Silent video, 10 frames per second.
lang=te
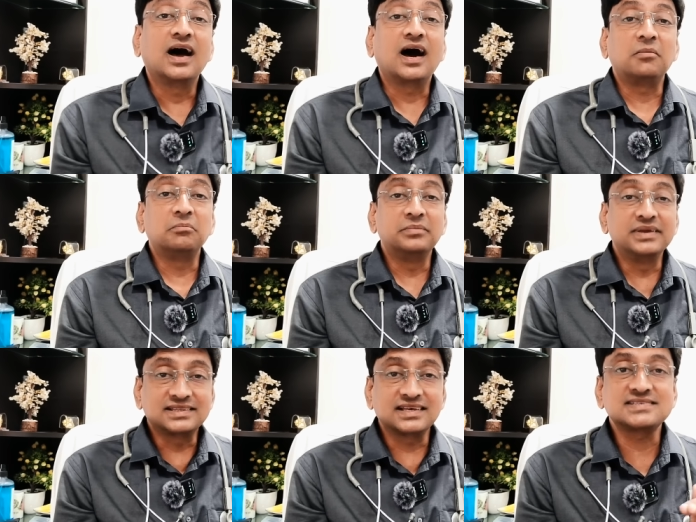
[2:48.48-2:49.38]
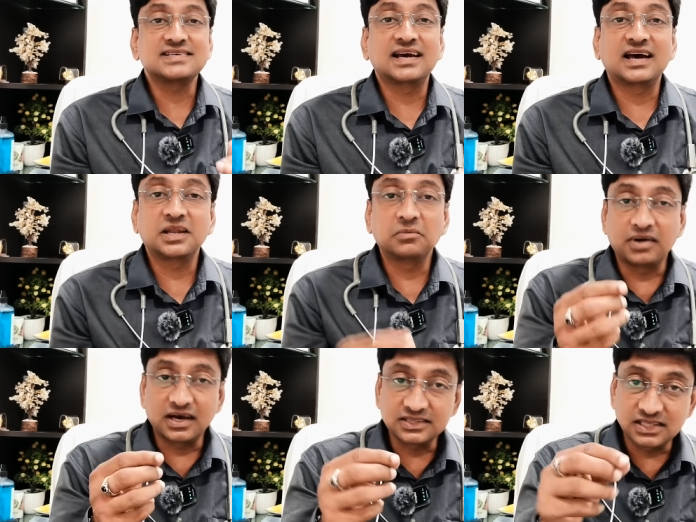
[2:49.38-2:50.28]
ఆ మిగతా సగాన్ని
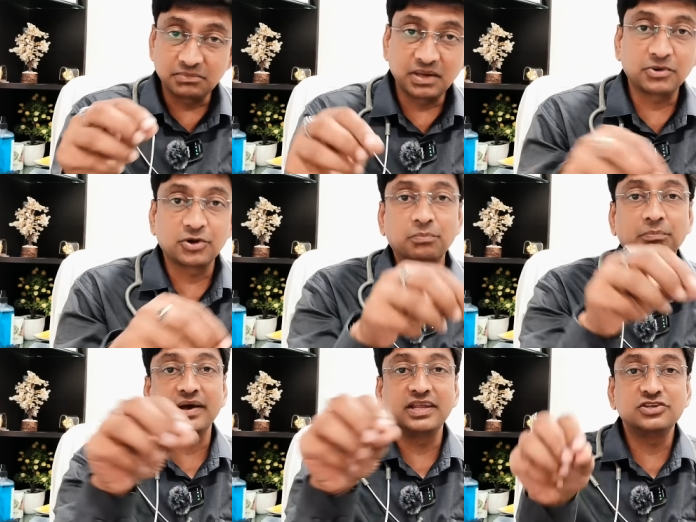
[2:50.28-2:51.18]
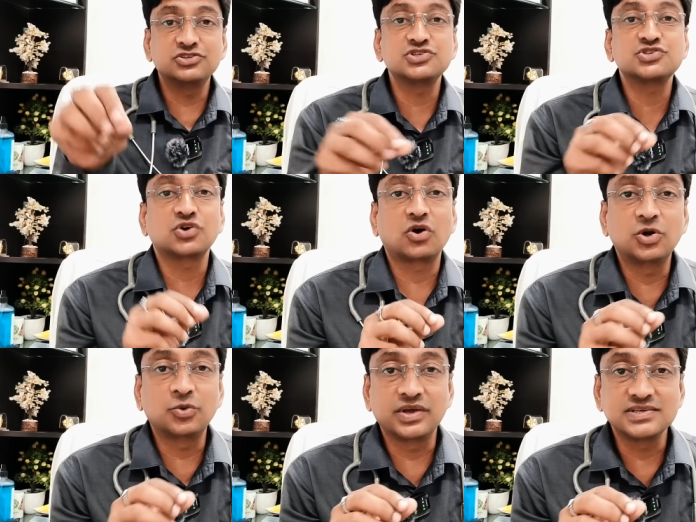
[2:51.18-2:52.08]
మాత్రమే మనం పైనుంచి
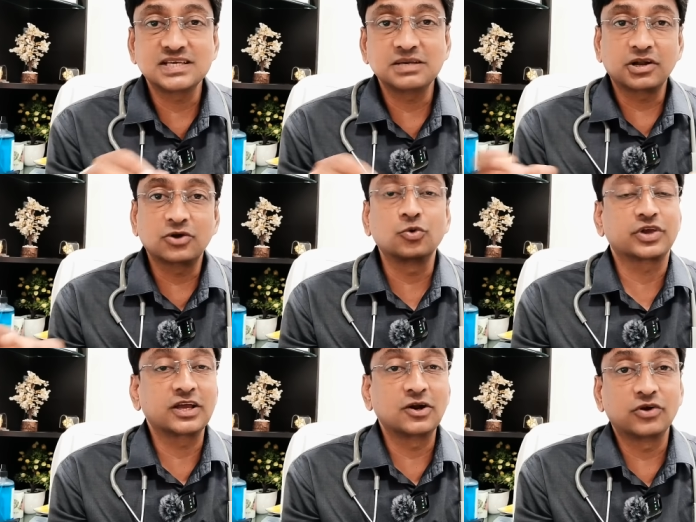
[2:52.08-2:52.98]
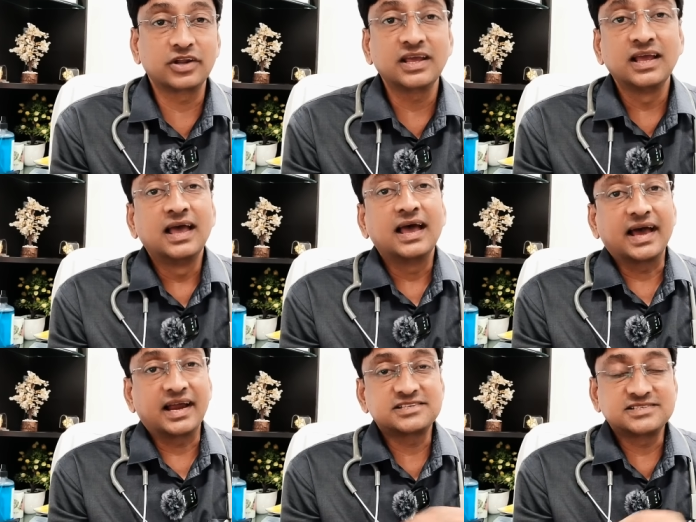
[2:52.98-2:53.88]
సాల్ట్ వేసి మన కుకింగ్లోని
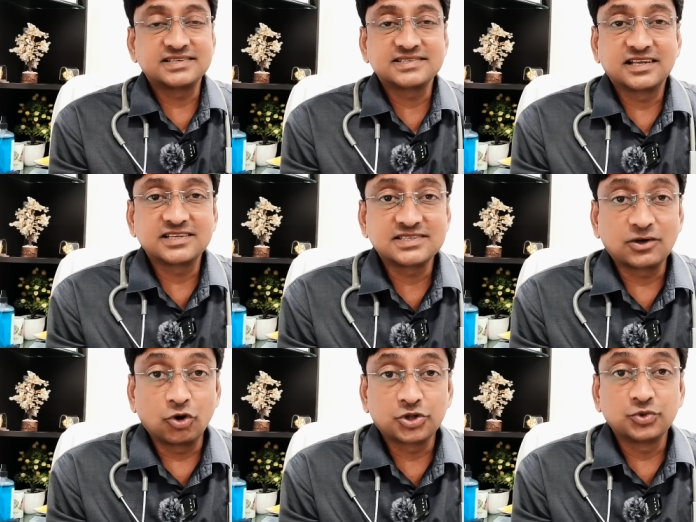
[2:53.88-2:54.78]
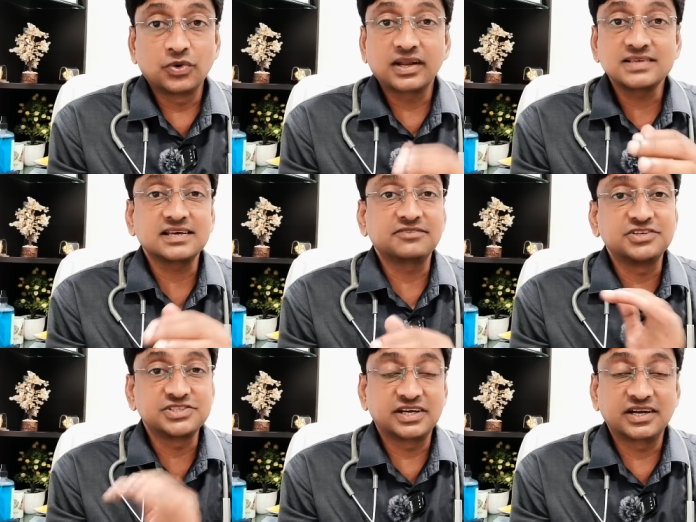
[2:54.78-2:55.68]
యాడ్ చేసిన సాల్ట్ ద్వారా
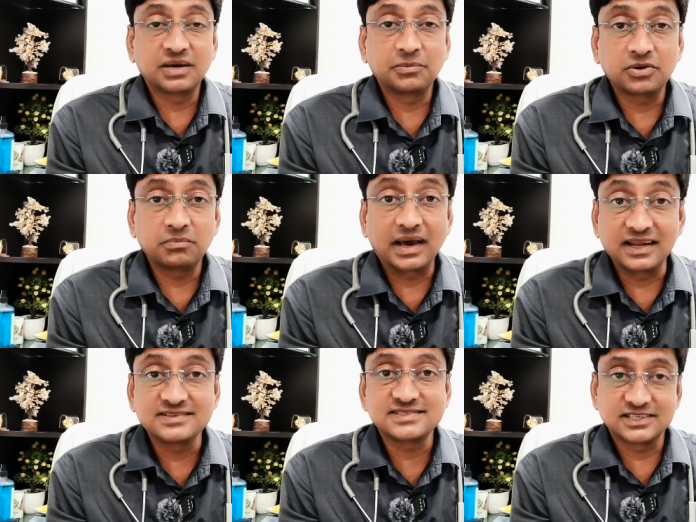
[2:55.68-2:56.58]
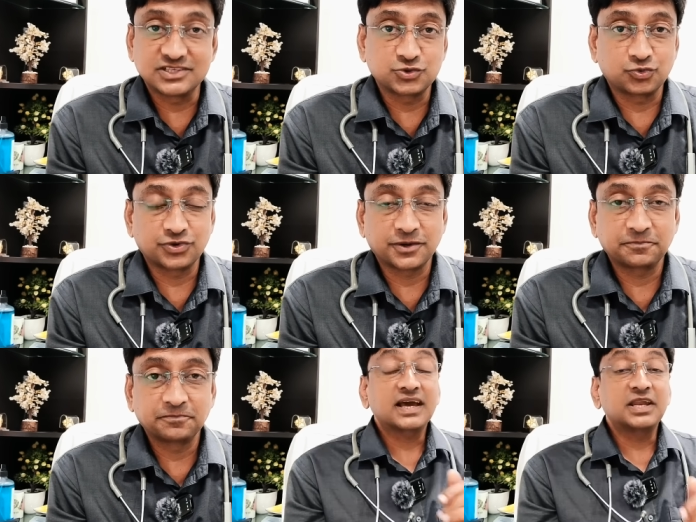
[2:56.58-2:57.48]
సఫిషియెంట్గా మనం బ్యాలెన్స్ చేస్తూ ఉంటాం
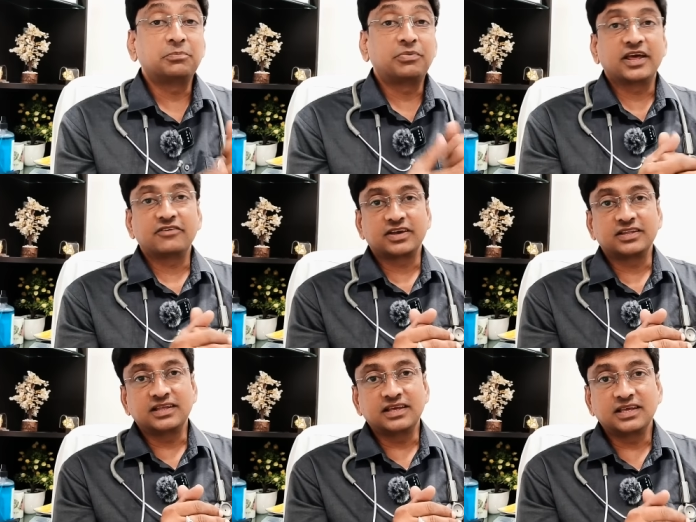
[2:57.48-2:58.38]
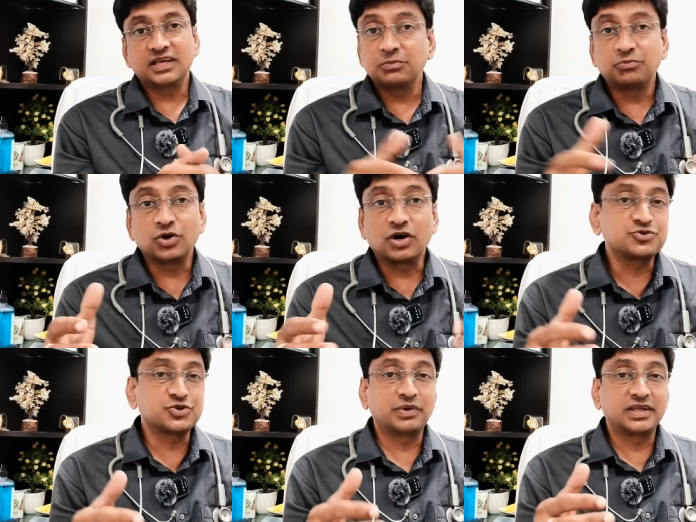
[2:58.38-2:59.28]
కానీ ఇప్పుడు ఏమైంది ఇప్పుడు
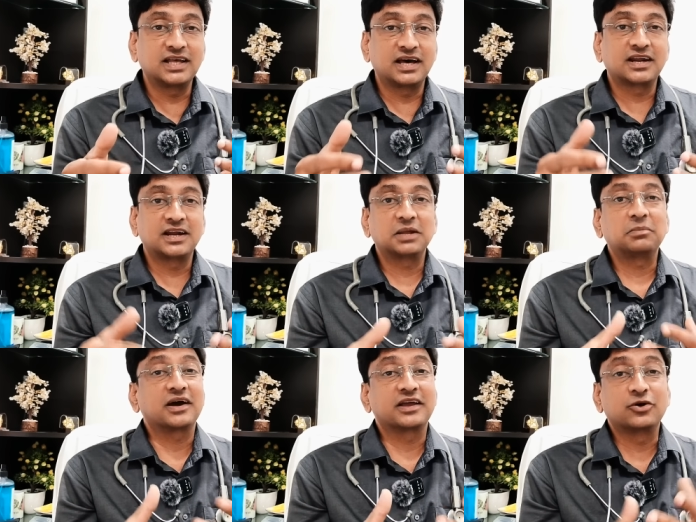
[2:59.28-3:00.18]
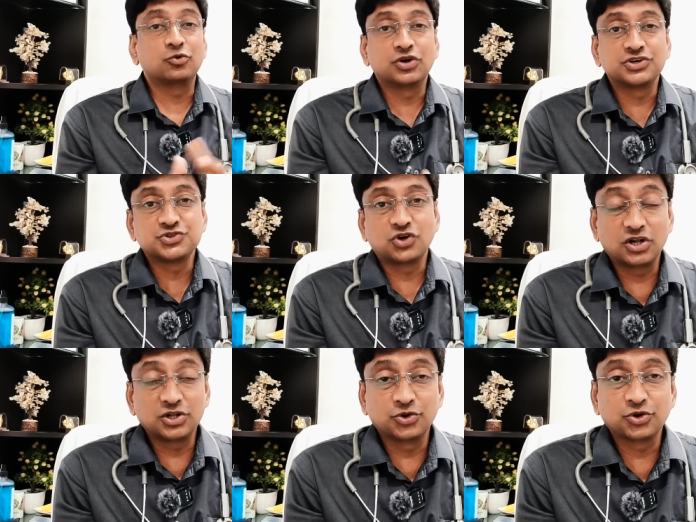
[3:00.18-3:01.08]
అవసరమైన దానికంటే బాగా ఎక్కువగా
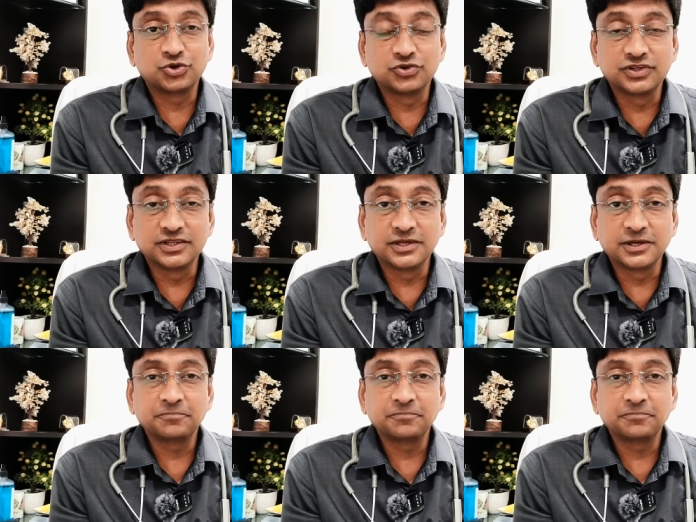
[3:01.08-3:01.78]
సాల్ట్ దొరుకుతుంది కదా